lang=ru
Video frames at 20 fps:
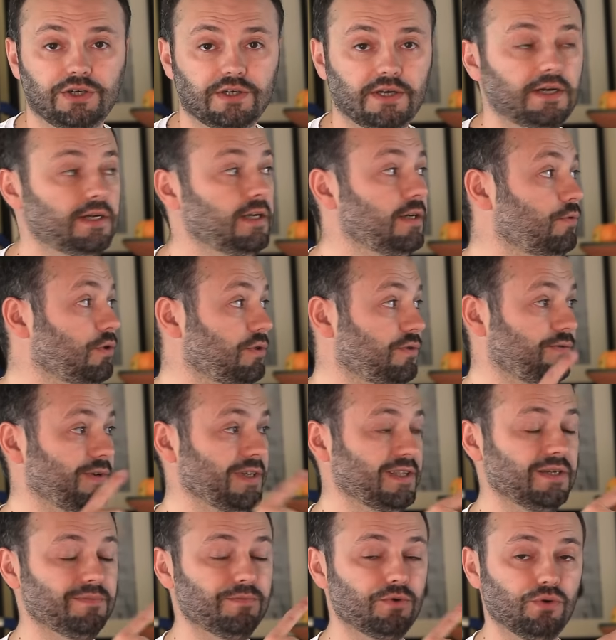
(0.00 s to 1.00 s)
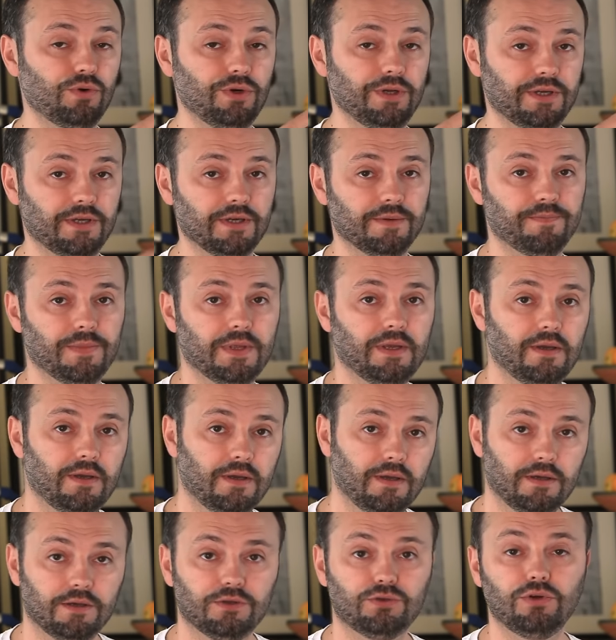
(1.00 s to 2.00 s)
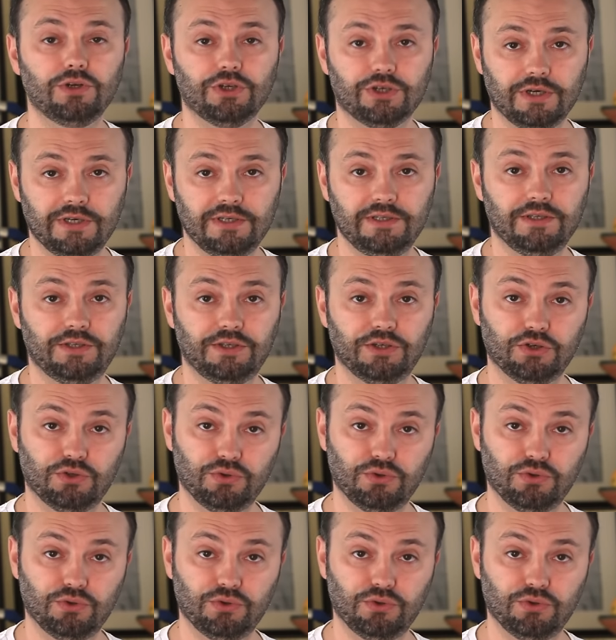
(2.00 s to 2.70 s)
же, как и вот в этом ролике. С той лишь разницей,